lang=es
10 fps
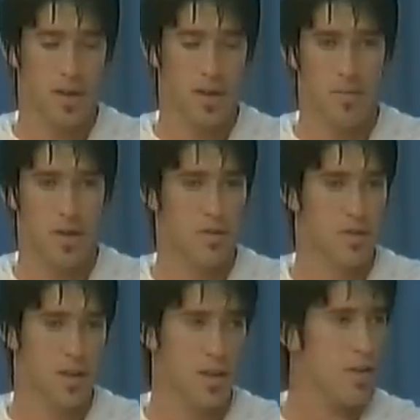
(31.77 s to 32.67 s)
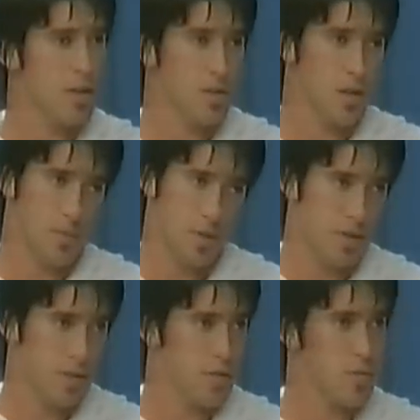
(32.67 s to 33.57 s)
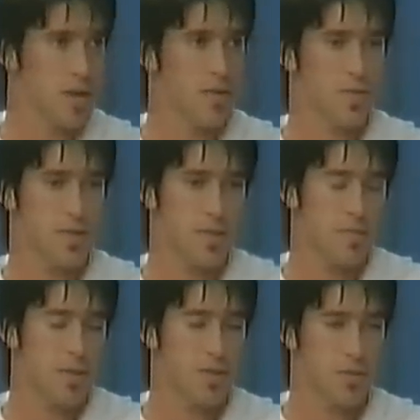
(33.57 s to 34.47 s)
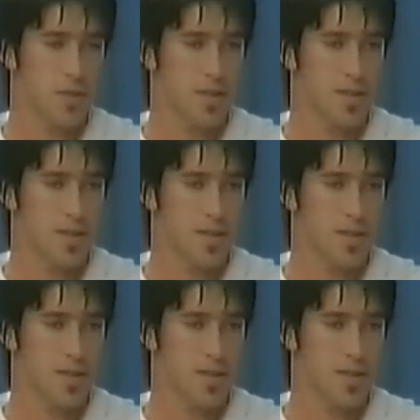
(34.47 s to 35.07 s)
me quedo tranquilo es que con la pelota estoy bien, físicamente estoy bien, así que